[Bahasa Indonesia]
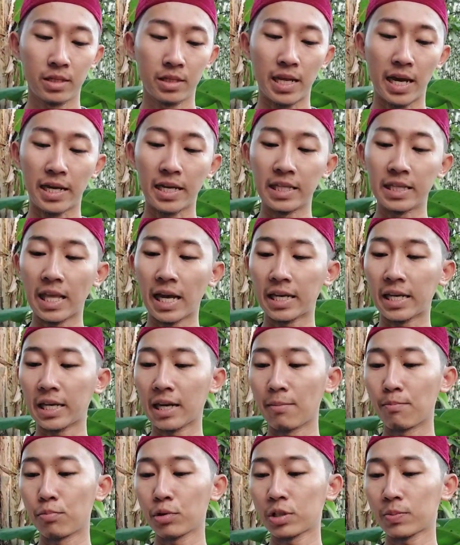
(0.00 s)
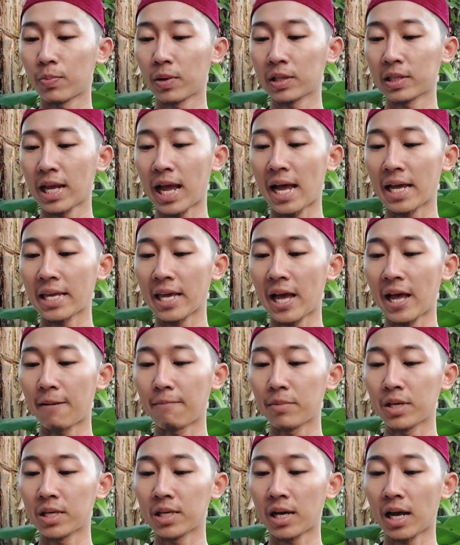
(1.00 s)
daging-daging lembut seperti
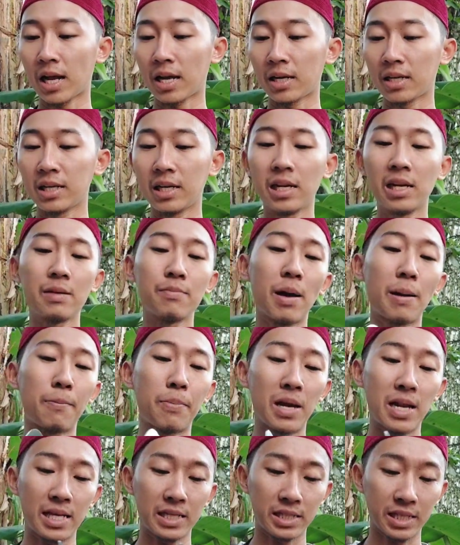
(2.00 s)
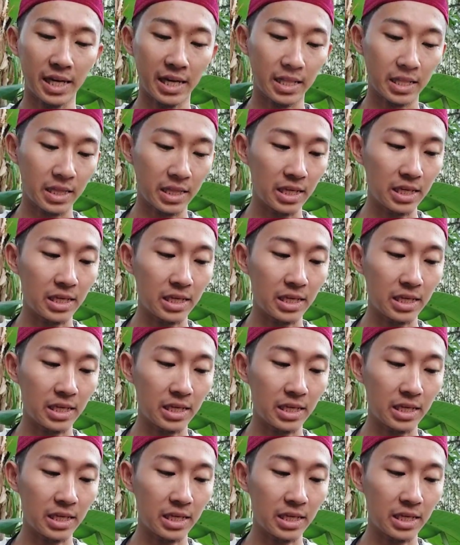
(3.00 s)
ayam ikan ini 15 cm